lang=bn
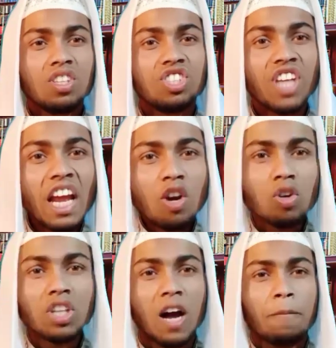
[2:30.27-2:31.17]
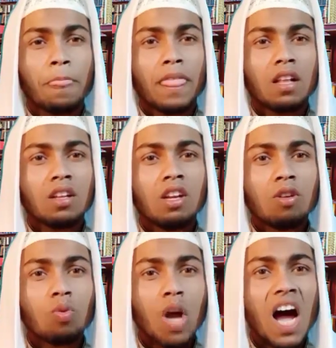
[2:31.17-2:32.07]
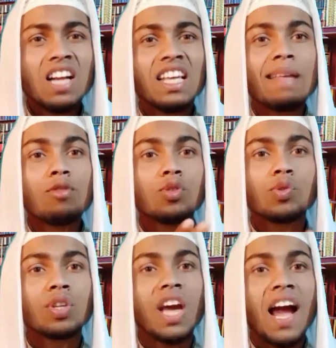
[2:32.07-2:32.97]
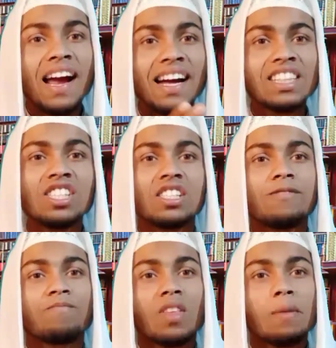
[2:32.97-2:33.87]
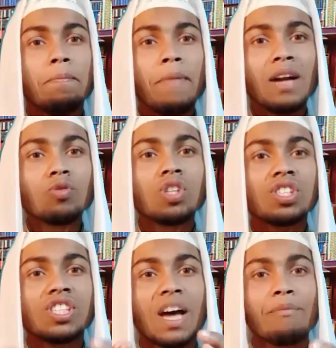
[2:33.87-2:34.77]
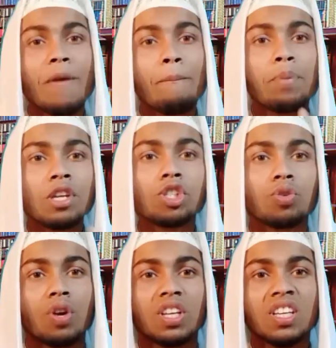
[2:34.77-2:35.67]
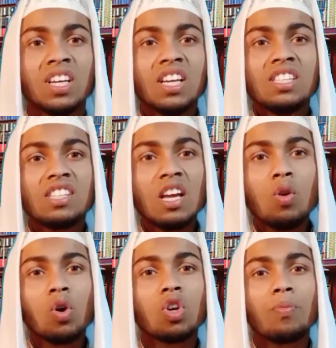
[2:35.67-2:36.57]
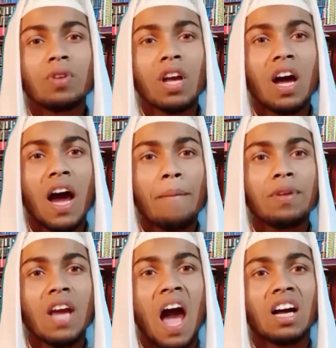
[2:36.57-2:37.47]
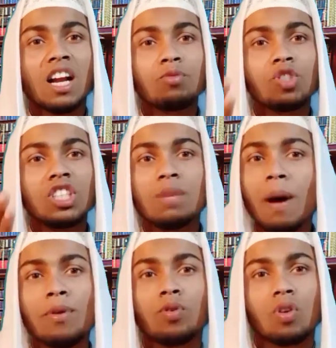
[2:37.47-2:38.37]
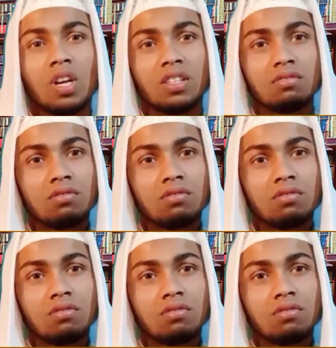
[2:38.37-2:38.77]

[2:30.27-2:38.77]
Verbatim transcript: যেই লোকটা কোরআন এবং সই হাদিস মানুষের সামনে পেশ করে সেই লোকের উপরে আপনি আক্রমণ কিভাবে করলেন